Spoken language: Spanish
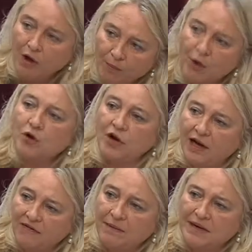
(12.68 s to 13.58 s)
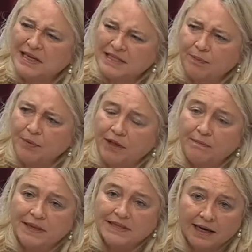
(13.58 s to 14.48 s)
por lo que las familias se pueden
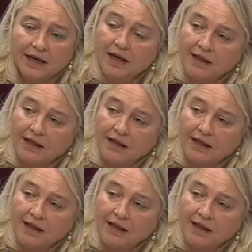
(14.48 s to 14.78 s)
pasar